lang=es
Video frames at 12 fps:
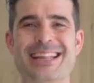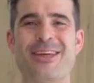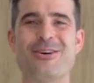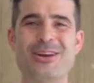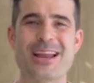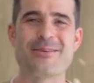te
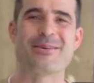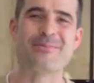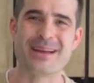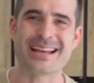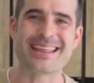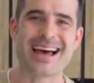doy la
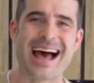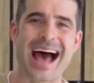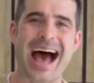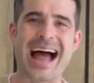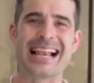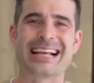bienvenida
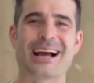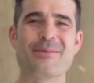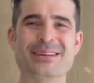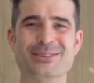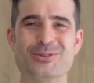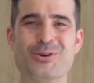al
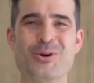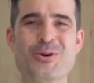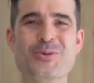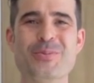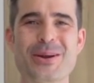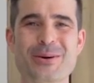capítulo
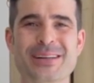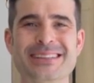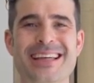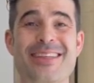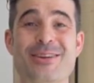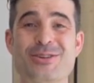número
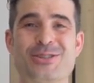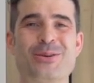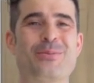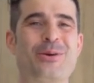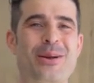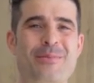20 de
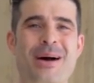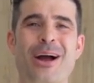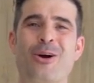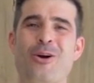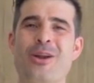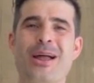nuestro
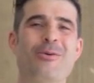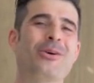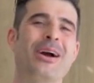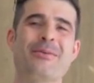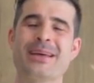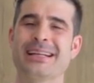programa Con la
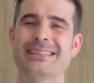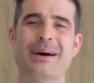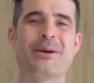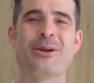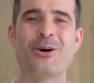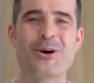boca abierta,
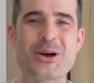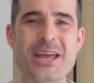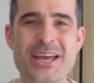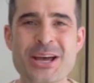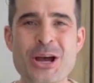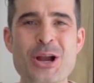pero hoy
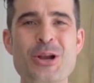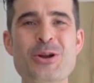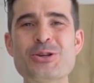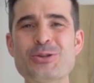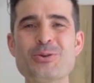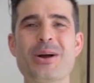no
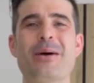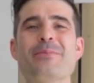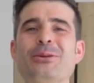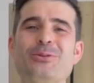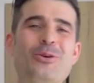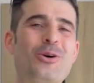es un
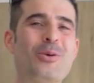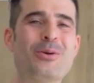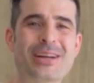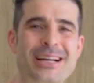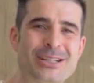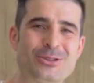capítulo como
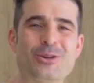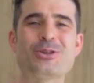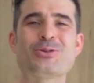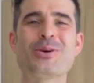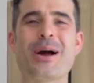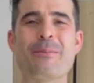el resto, hoy
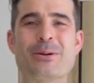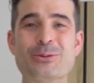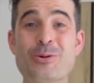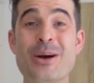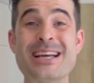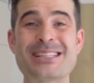es un
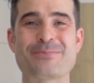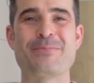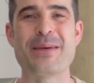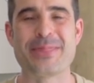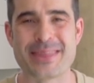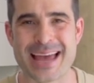capítulo
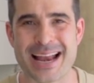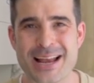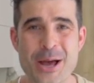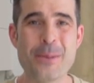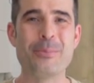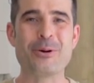especial.
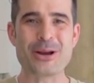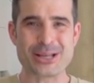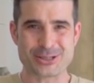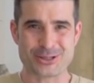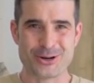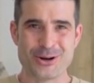Por
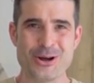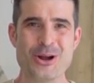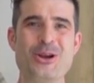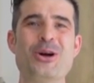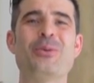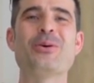eso
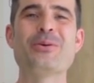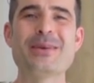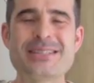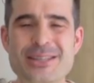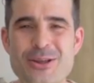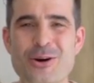no voy
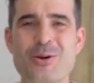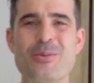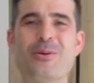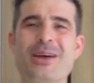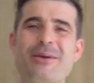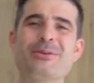vestido como
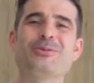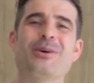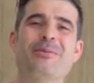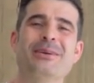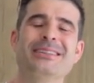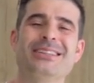voy
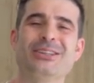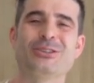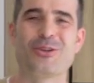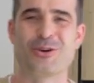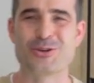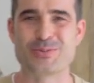habitualmente en
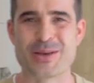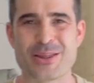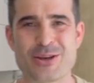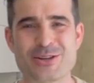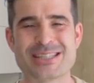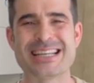todos los
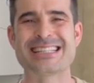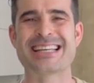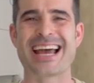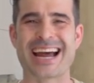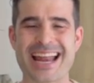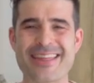vídeos. Y es
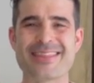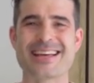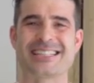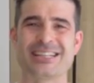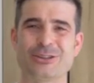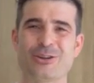que
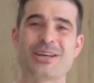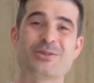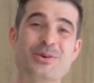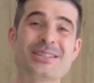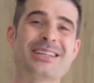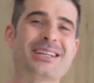gracias a todas
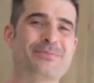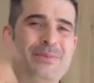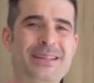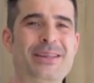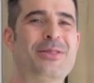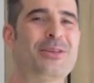vuestras
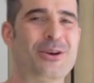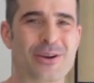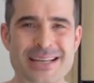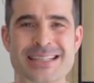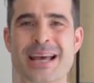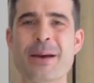
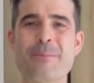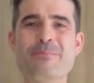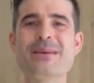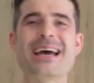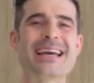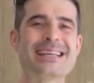peticiones,
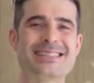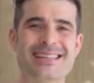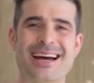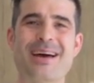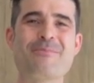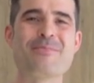vía
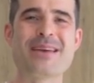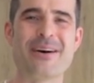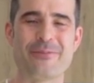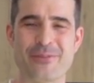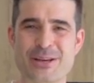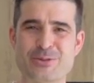Instagram, vía
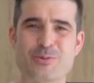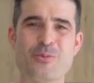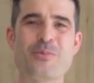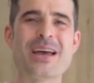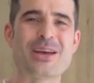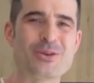Facebook,
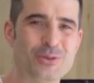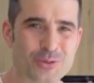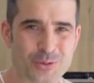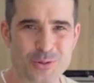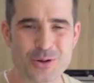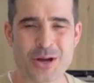vía
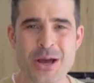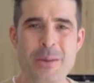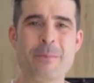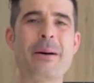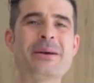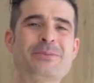YouTube,
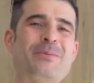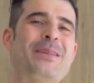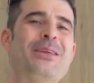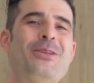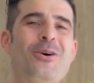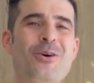me habéis
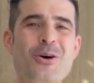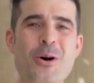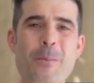pedido